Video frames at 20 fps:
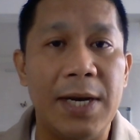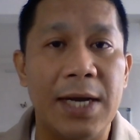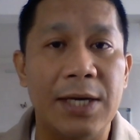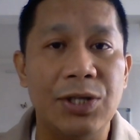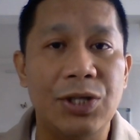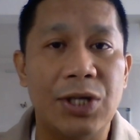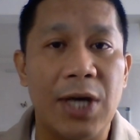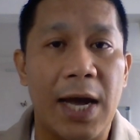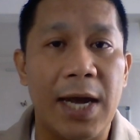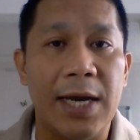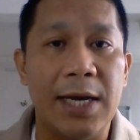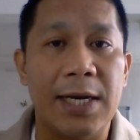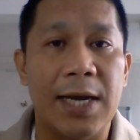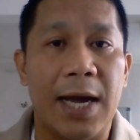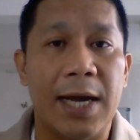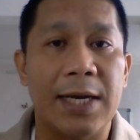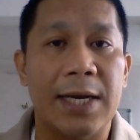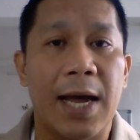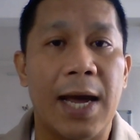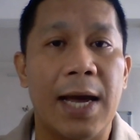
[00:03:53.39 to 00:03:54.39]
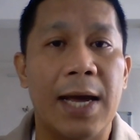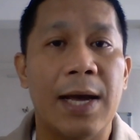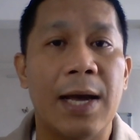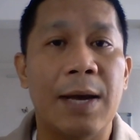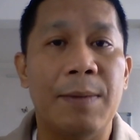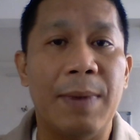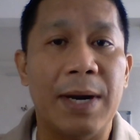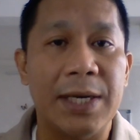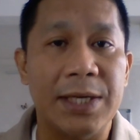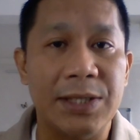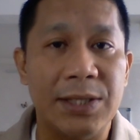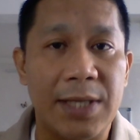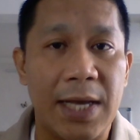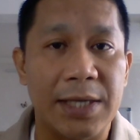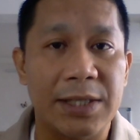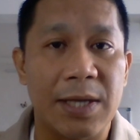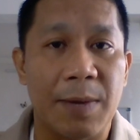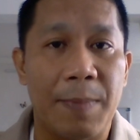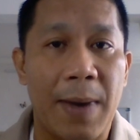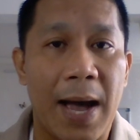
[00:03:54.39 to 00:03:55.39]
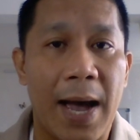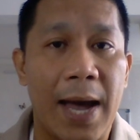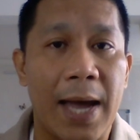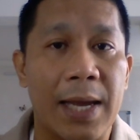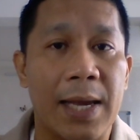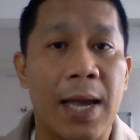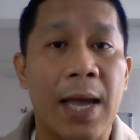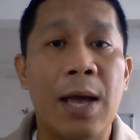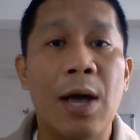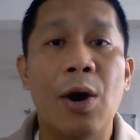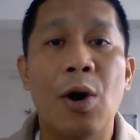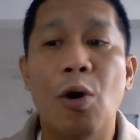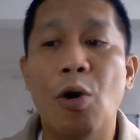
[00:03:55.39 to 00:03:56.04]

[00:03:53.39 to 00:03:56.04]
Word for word: ng China na mag-stay sa bahay.